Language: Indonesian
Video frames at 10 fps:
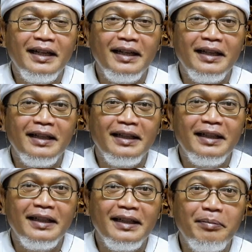
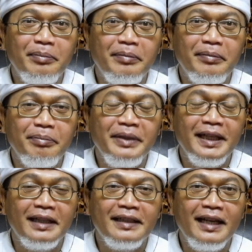uh,
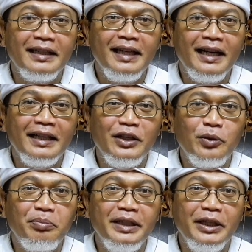binatang yang
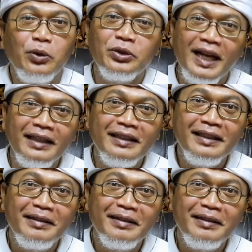hidup di hutan